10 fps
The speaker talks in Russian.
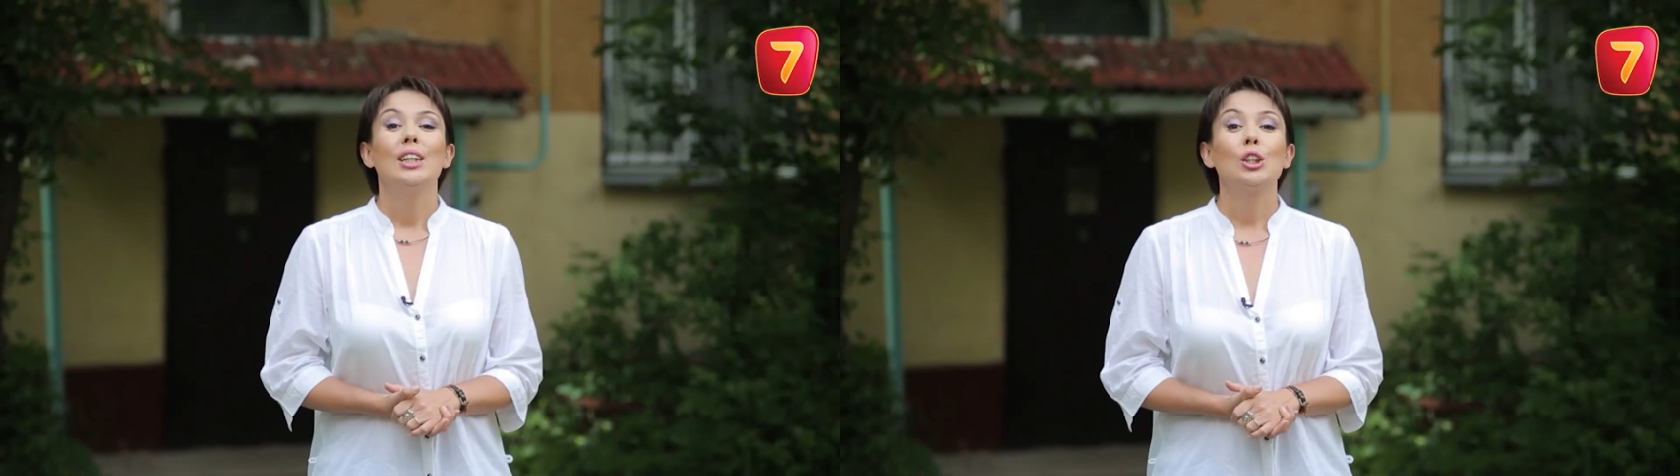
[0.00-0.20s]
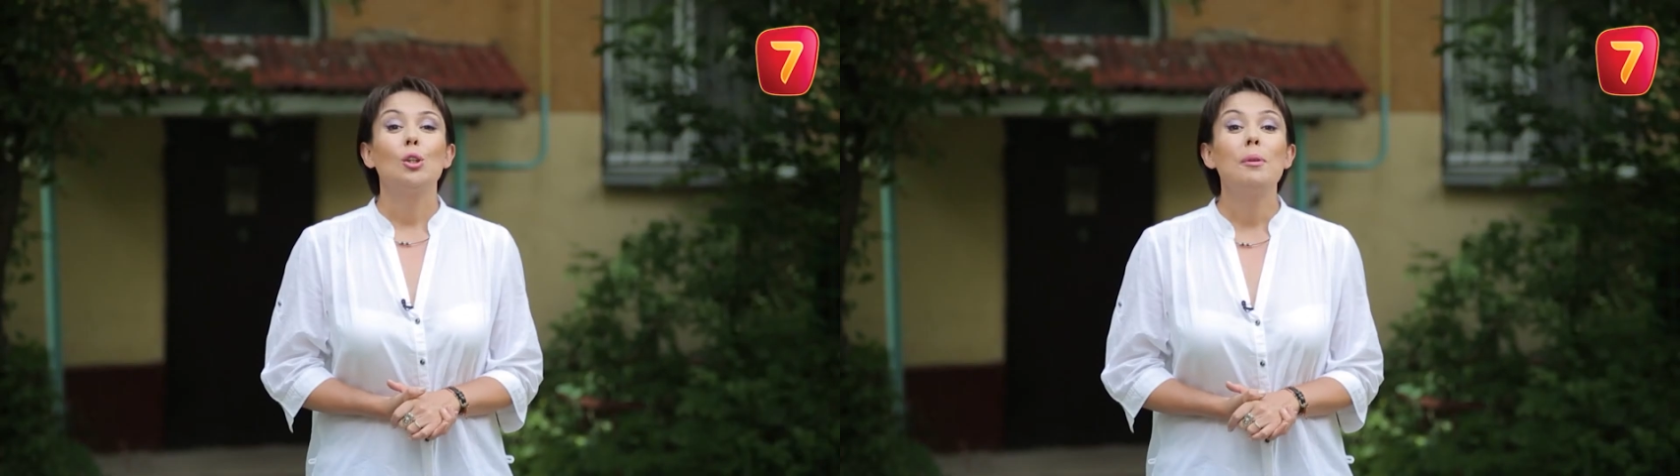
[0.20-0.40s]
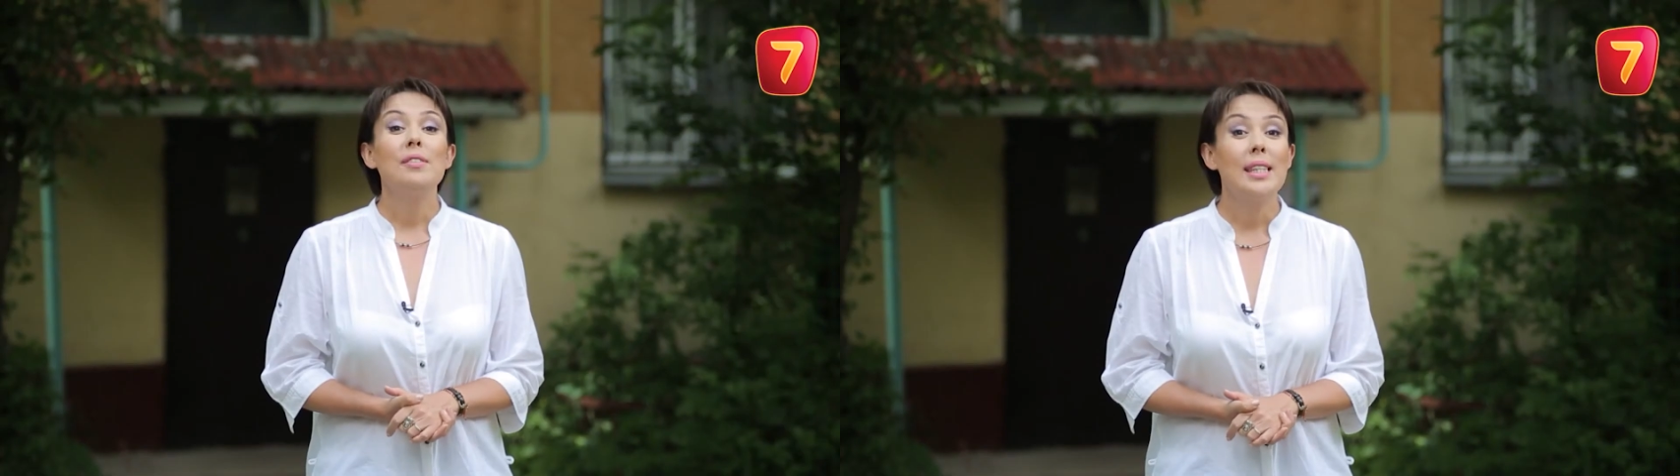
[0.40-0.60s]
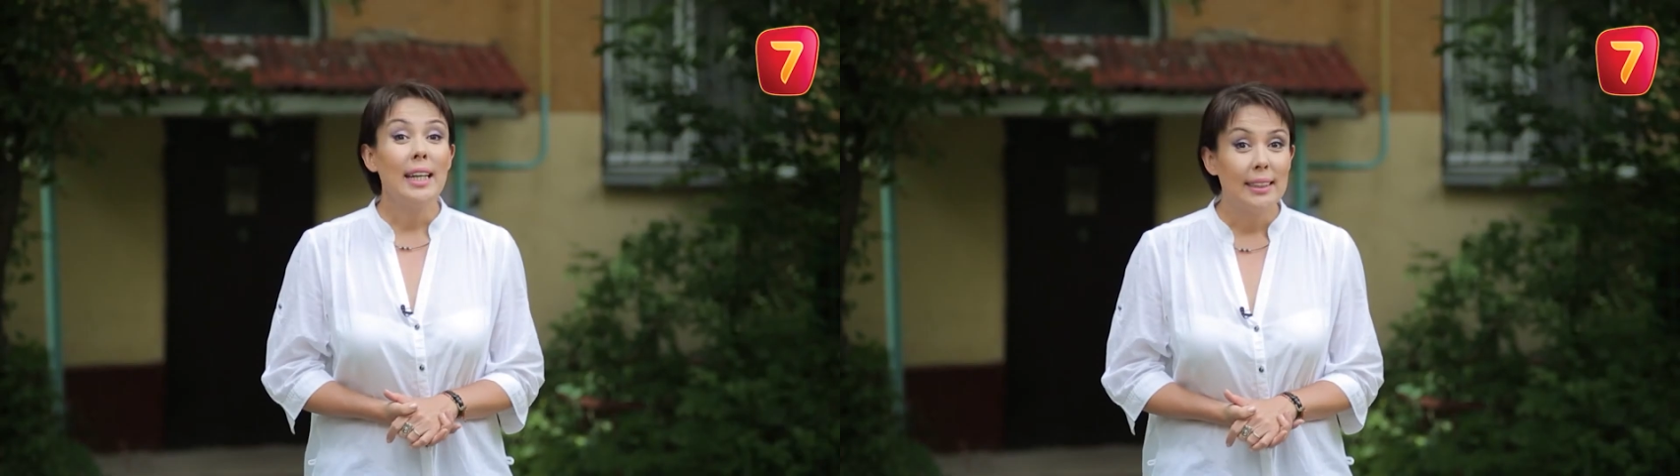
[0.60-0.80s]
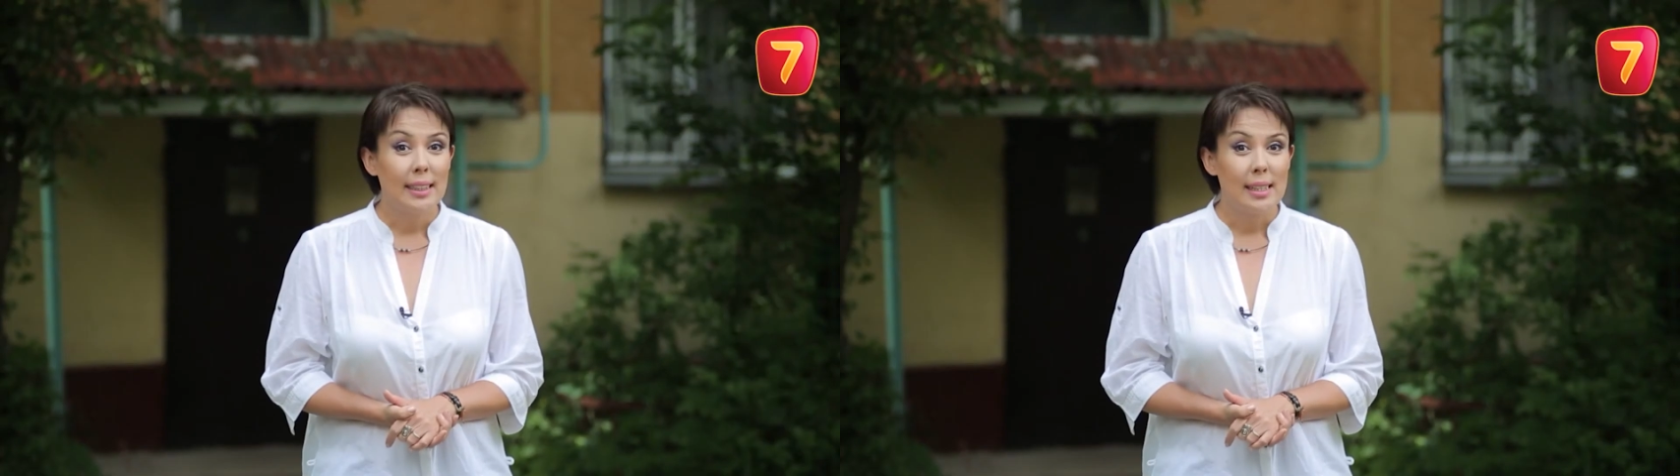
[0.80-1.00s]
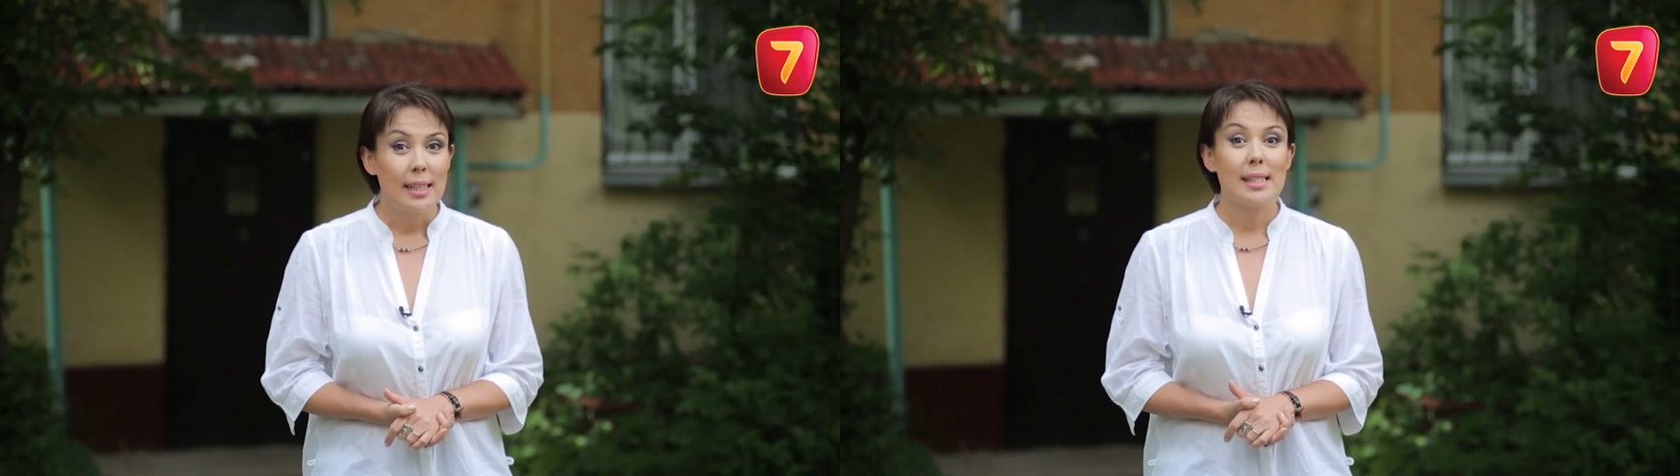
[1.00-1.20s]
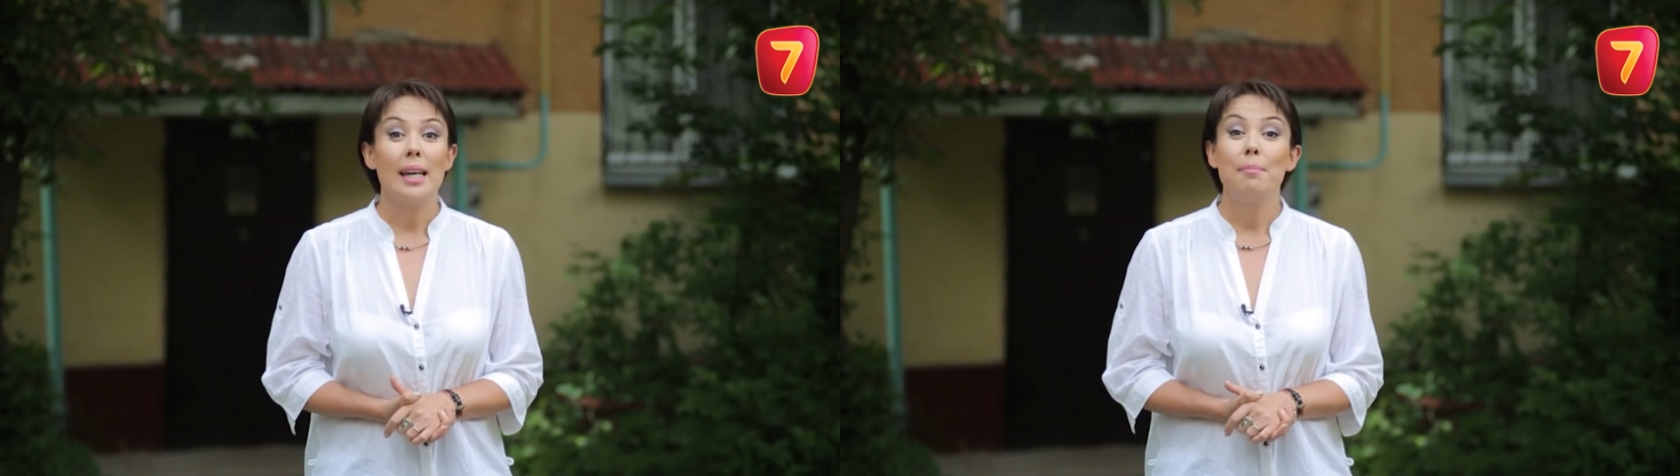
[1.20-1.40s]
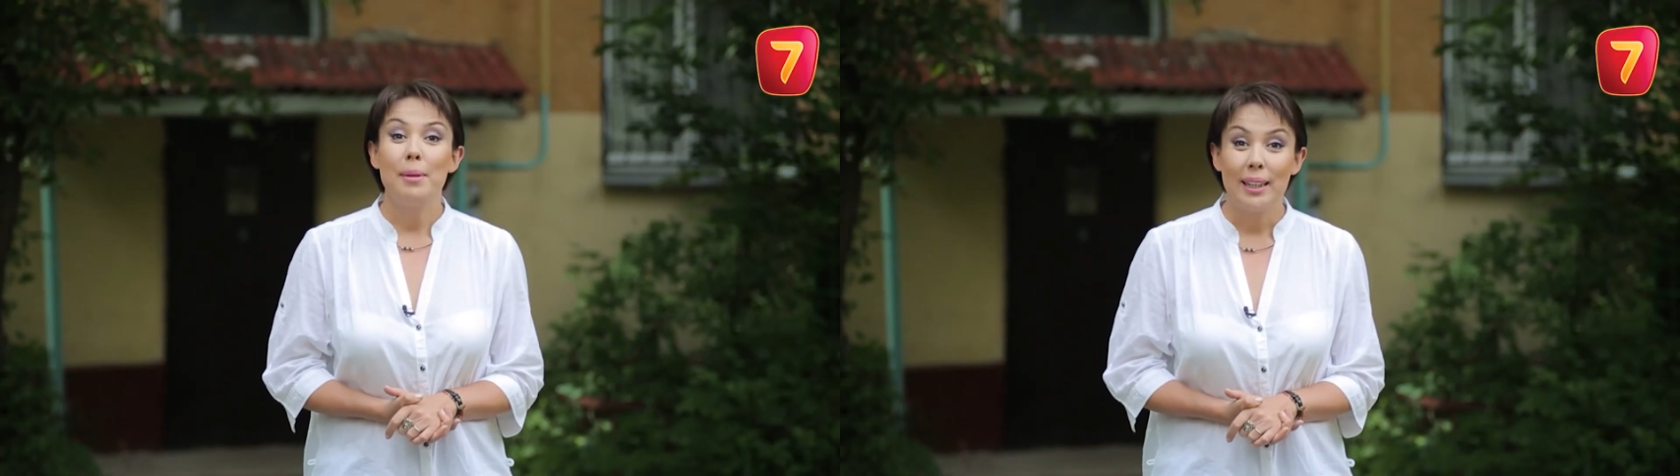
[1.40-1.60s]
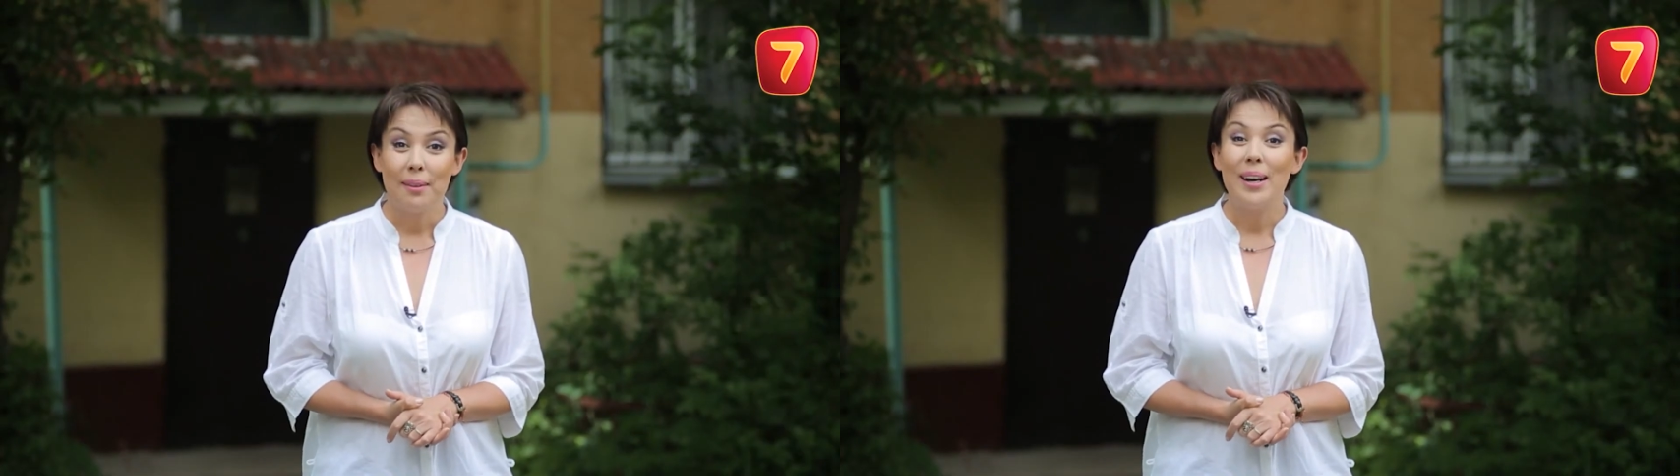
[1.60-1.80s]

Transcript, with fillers: чтобы встретиться с Айбеком,